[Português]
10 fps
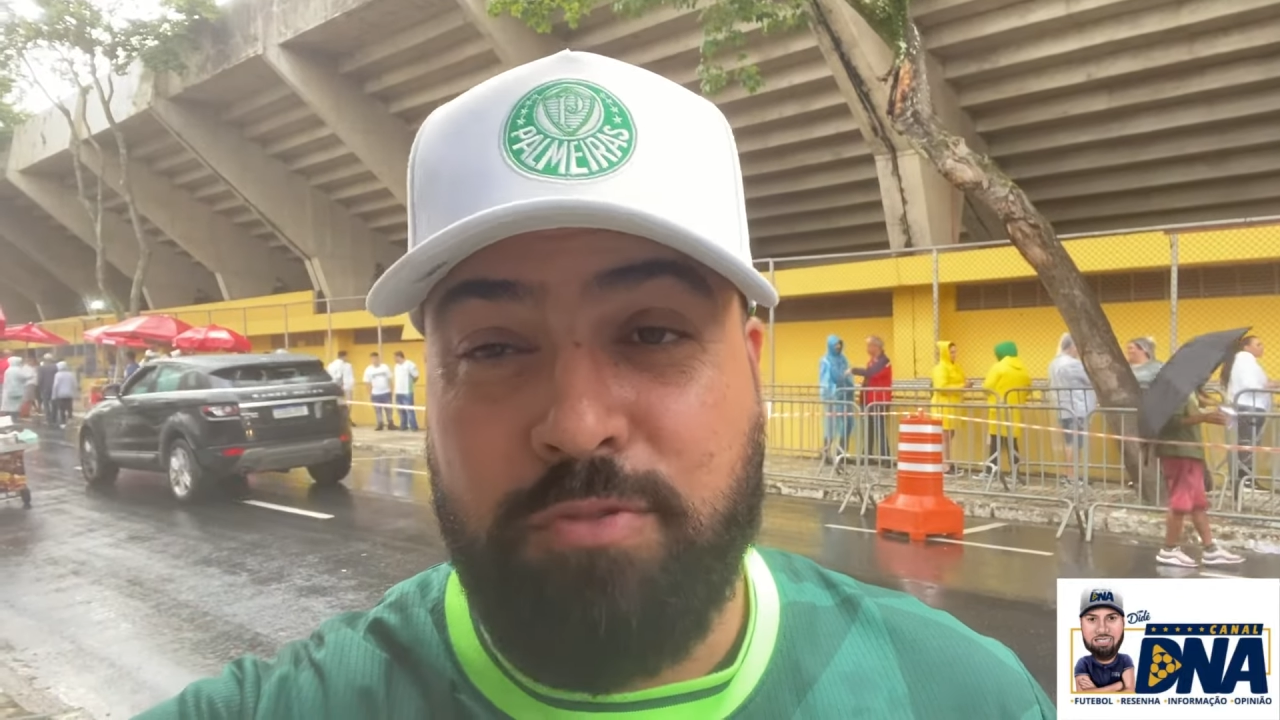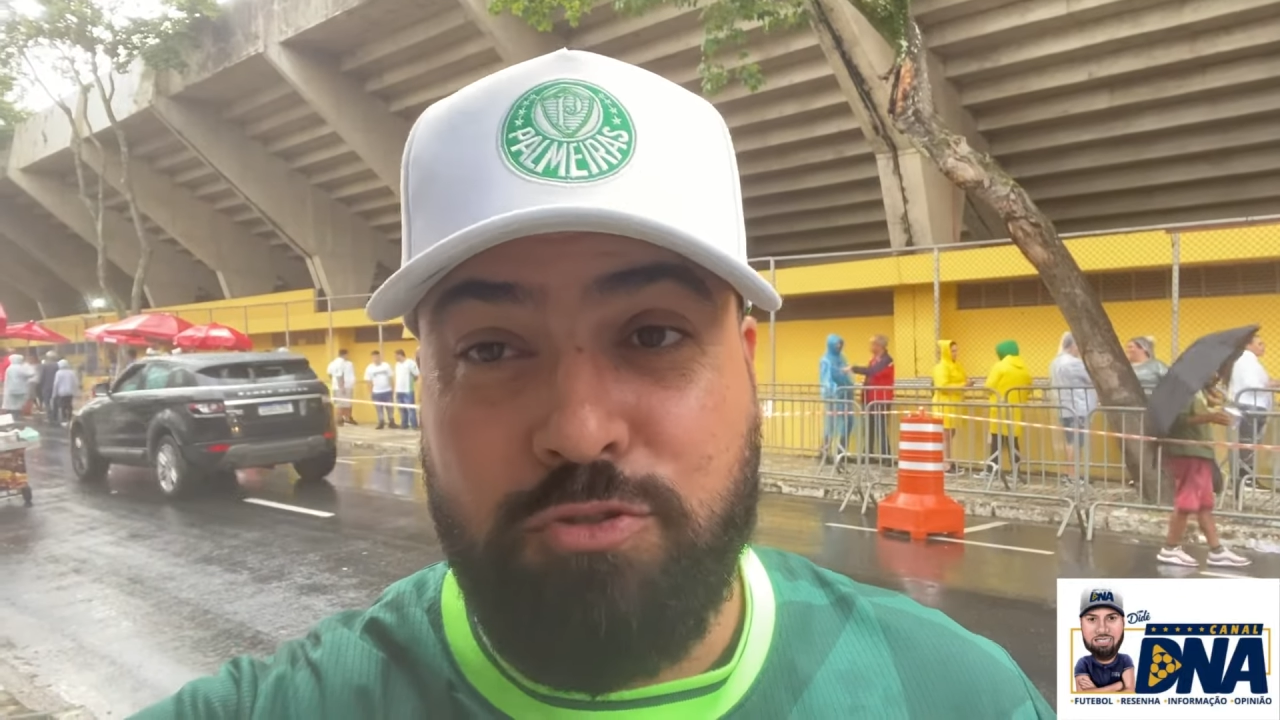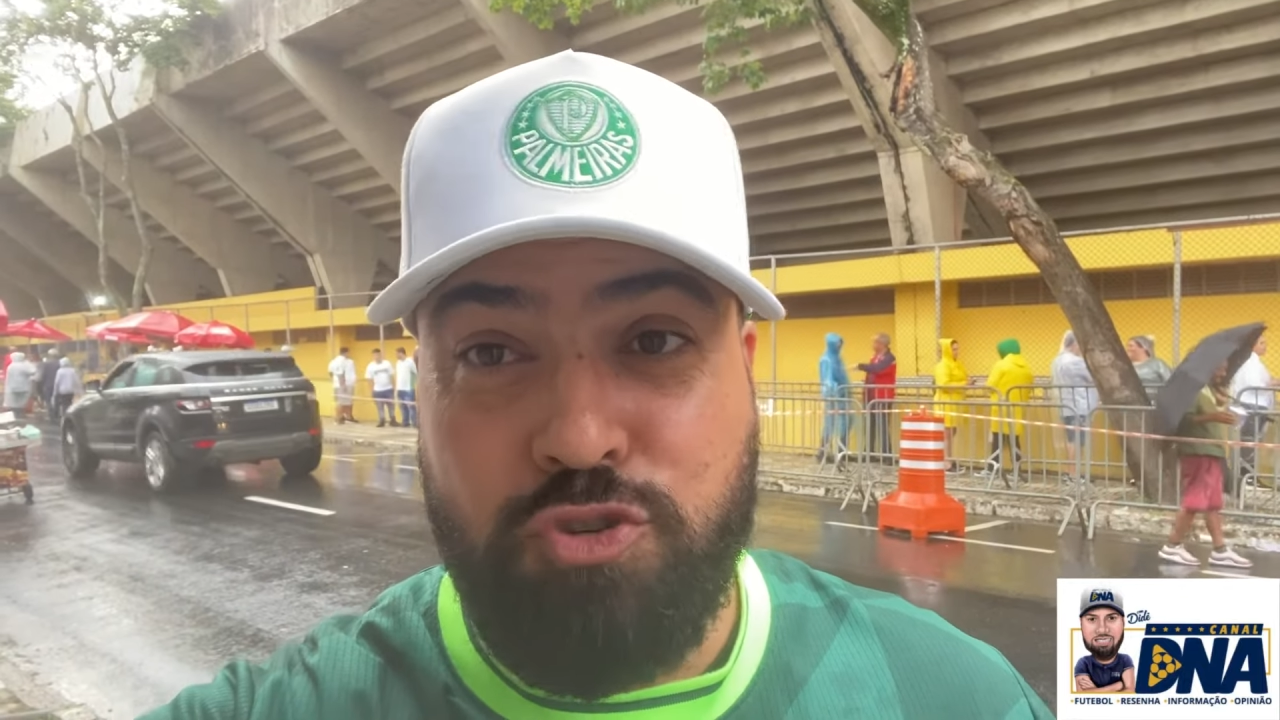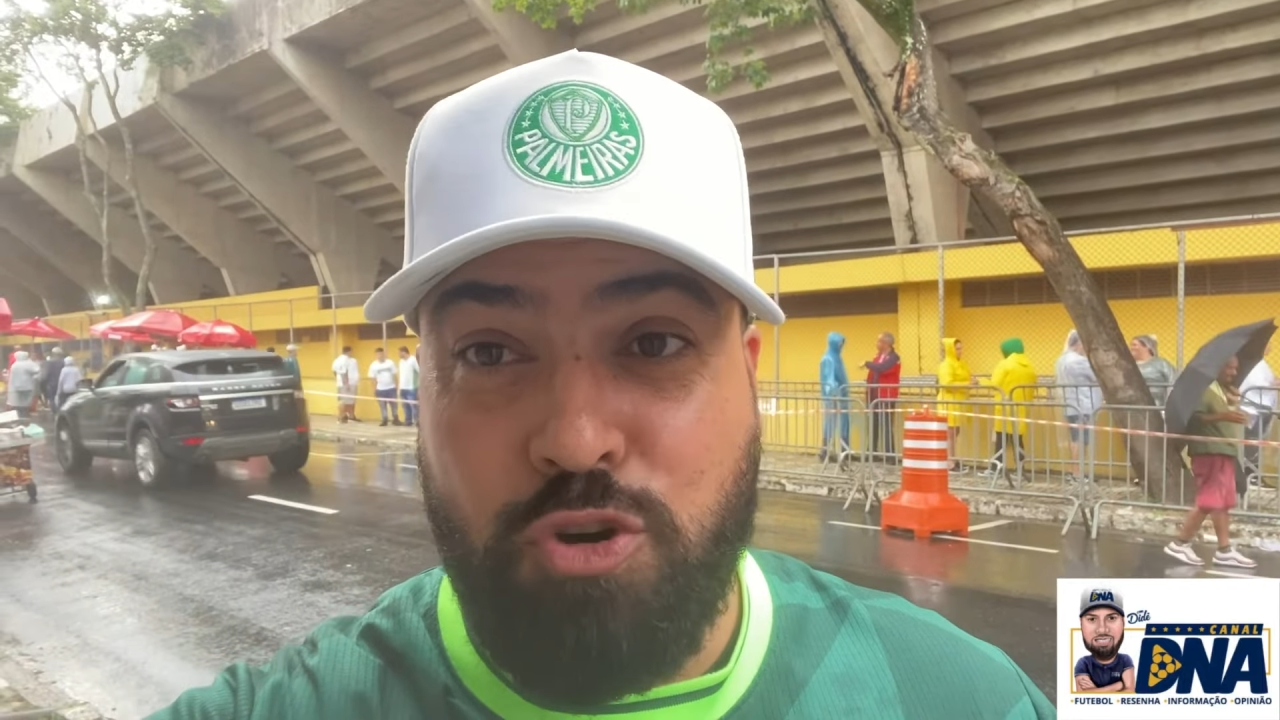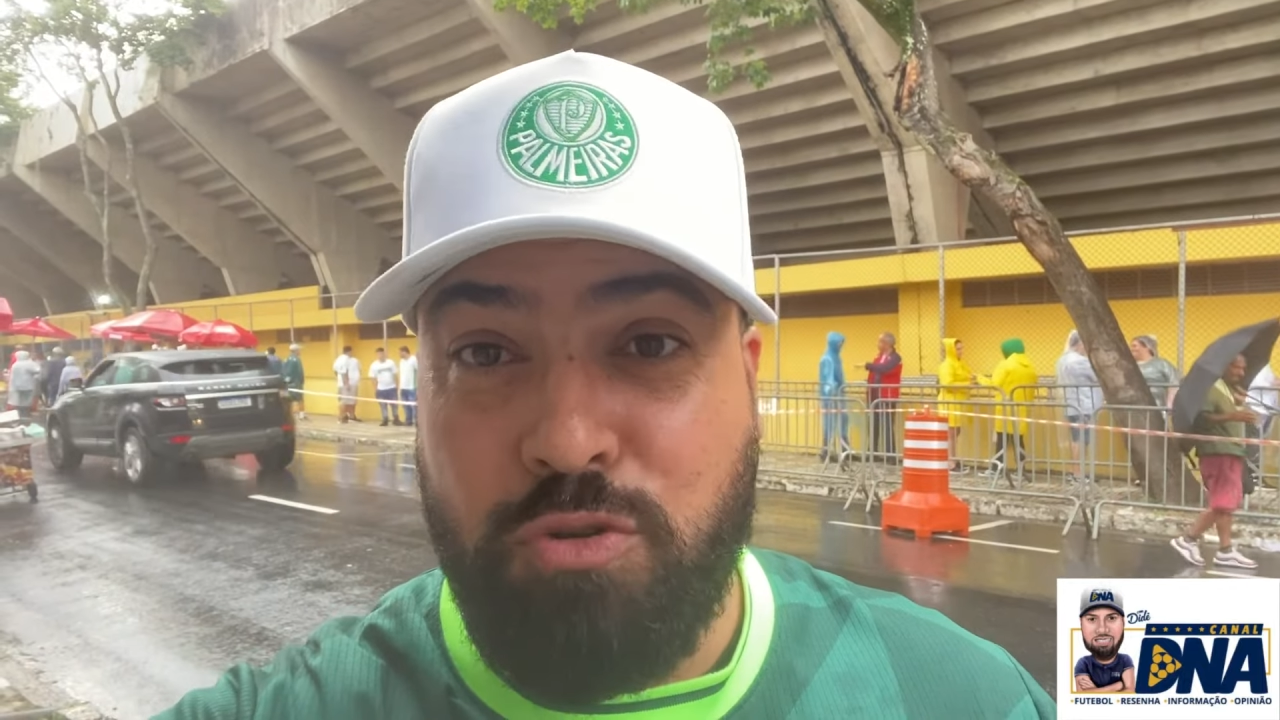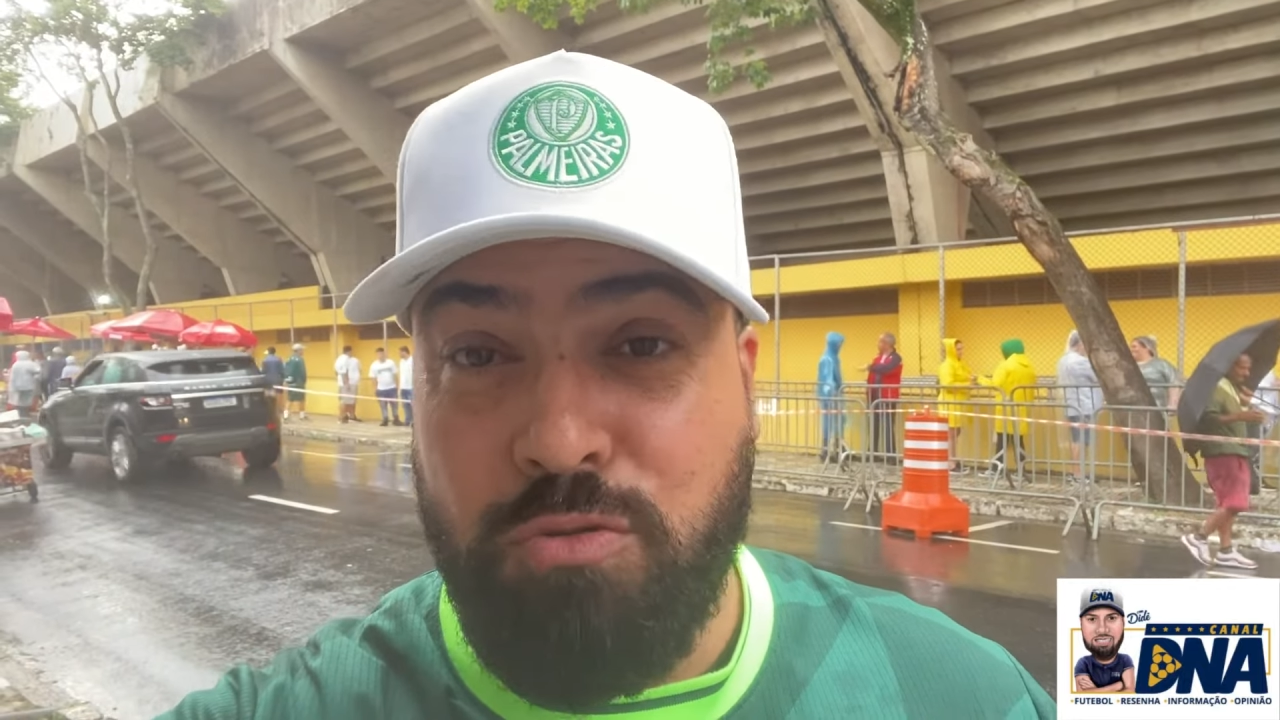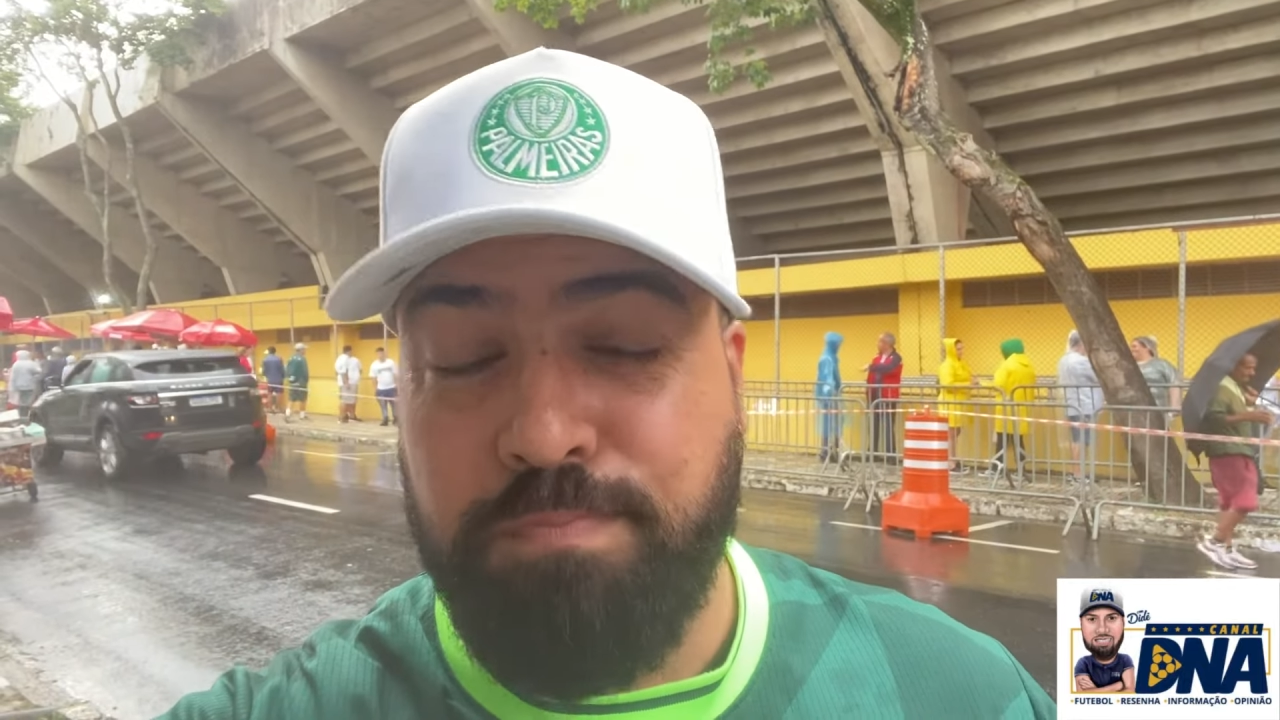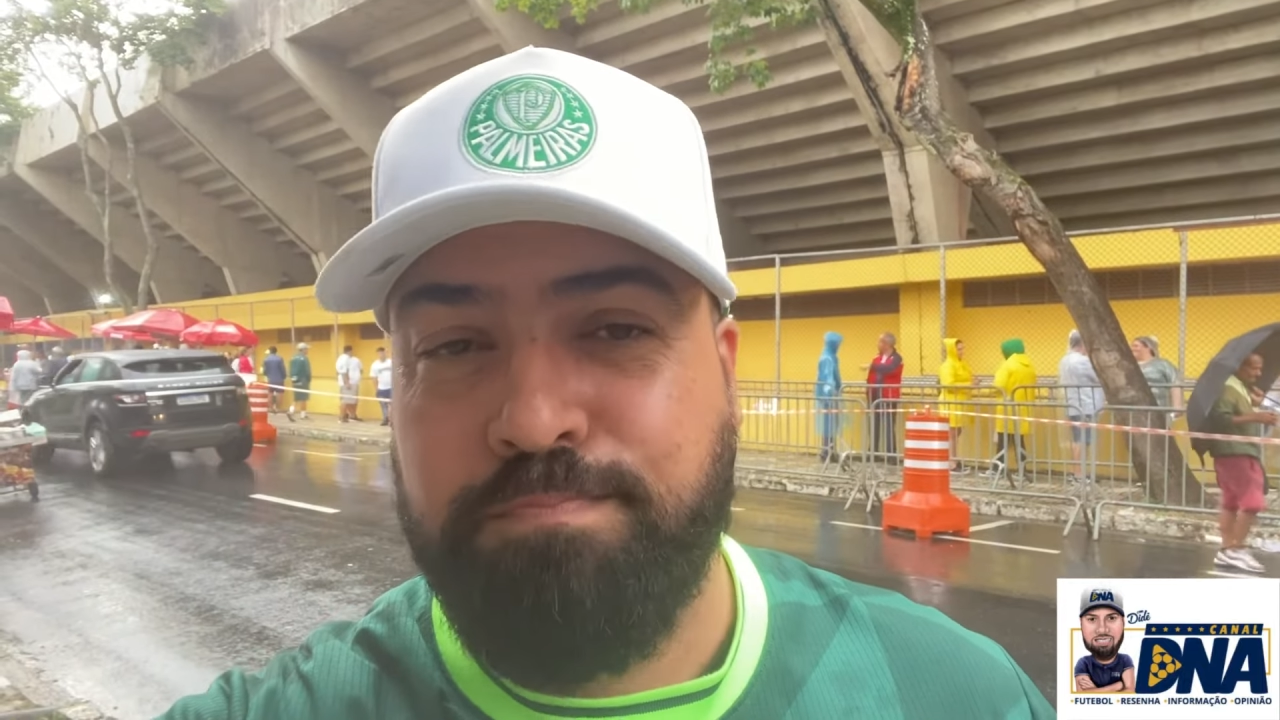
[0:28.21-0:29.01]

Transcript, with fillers: É um jogo